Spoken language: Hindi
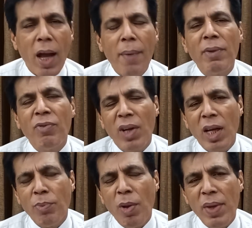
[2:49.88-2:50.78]
अहमद
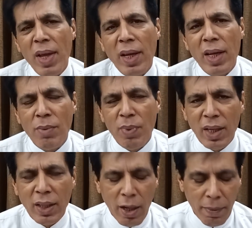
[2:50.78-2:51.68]
फराज पे भी एक केस
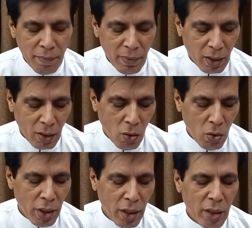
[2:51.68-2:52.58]
बना था
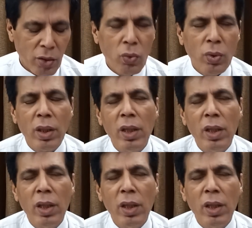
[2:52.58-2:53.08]
और एक ख़तून